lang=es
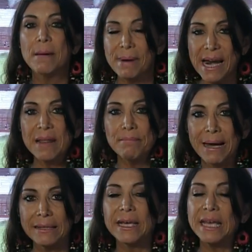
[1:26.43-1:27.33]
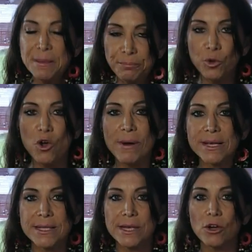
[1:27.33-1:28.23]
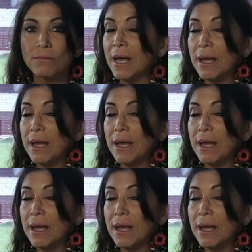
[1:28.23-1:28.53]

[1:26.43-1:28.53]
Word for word: para el empate, y pudo haber sido,